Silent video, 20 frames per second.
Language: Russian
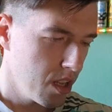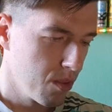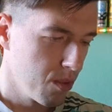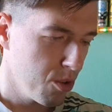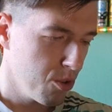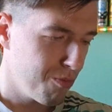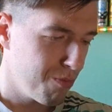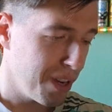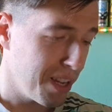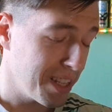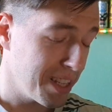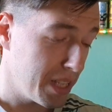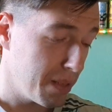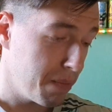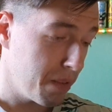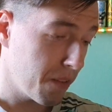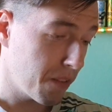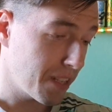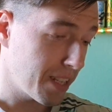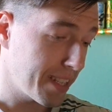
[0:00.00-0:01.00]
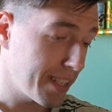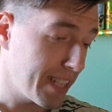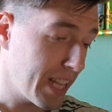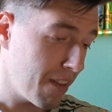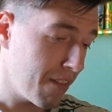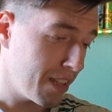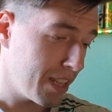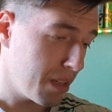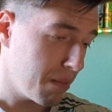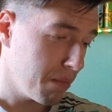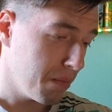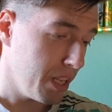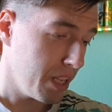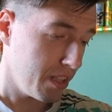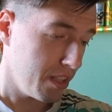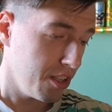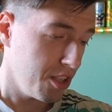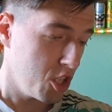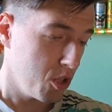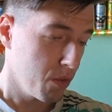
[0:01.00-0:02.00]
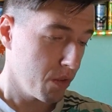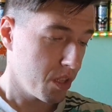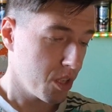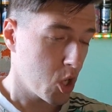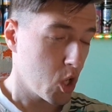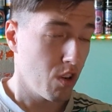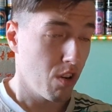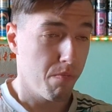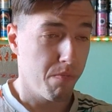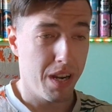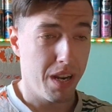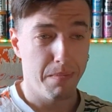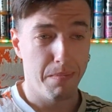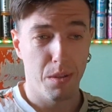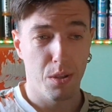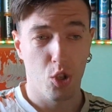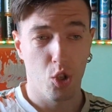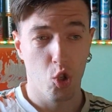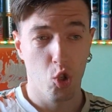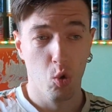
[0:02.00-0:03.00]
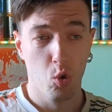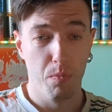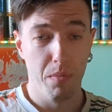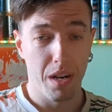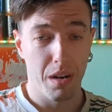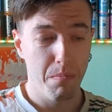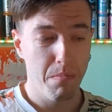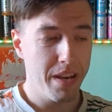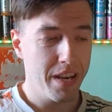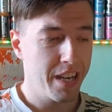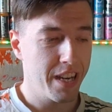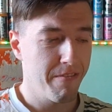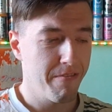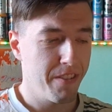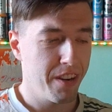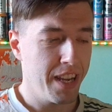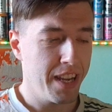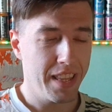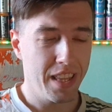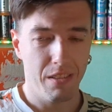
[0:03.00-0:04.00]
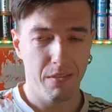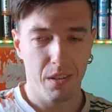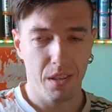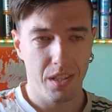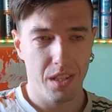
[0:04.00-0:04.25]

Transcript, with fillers: Ну и в принципе в составе там нет ничего такого прям супер-мега вредного,